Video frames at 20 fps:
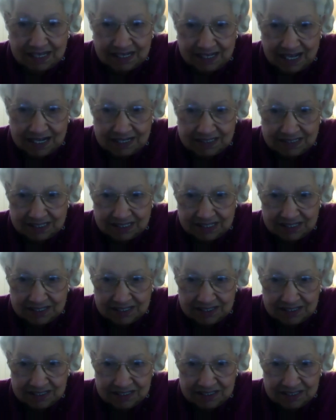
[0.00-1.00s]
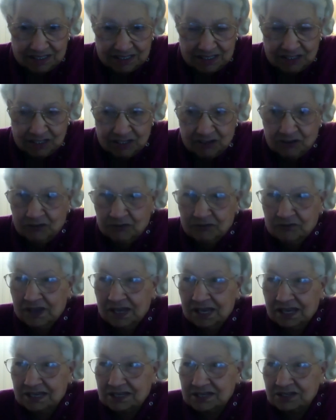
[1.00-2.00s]
كان عندي
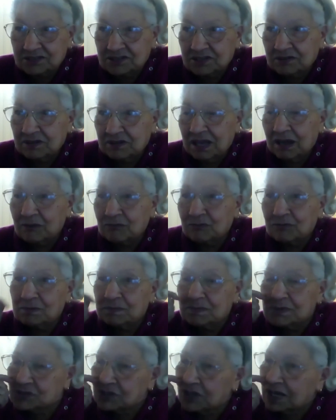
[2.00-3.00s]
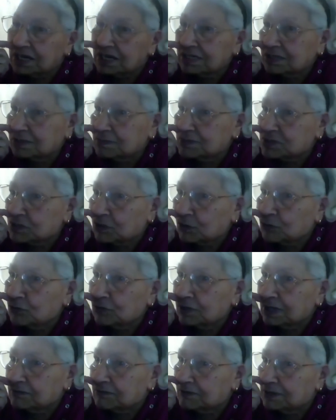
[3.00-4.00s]
فأول ما شعرت
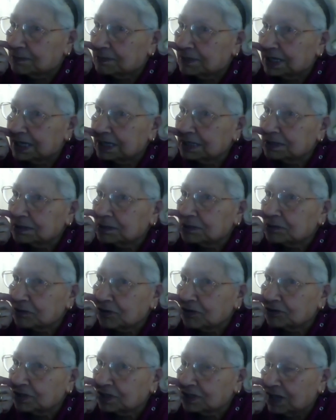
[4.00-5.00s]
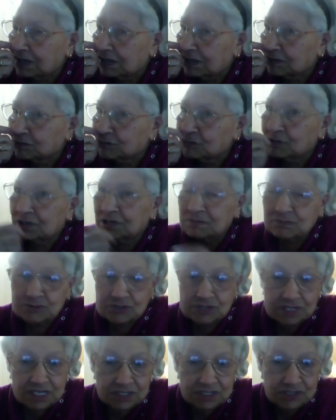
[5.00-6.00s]
بسخونة في البيت رحت على طول
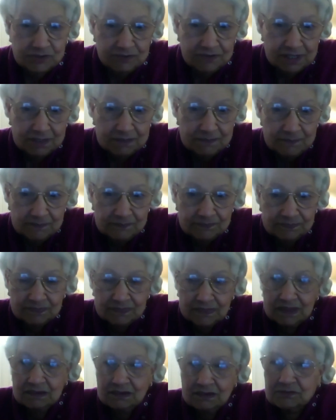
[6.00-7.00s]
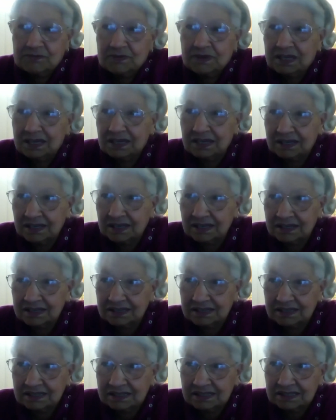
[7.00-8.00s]
المستشفى
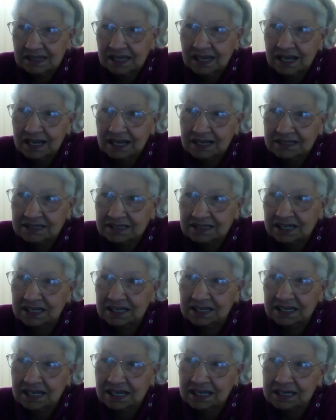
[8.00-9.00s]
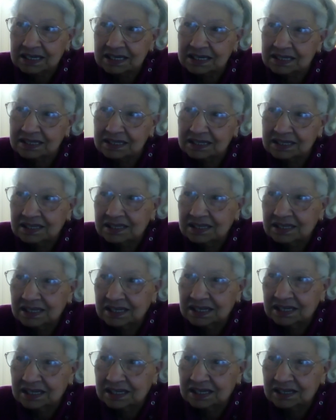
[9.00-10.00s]
فقعدت هناك
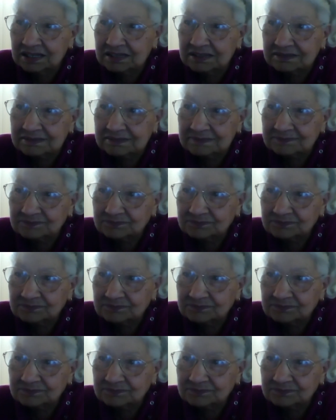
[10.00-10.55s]
آه،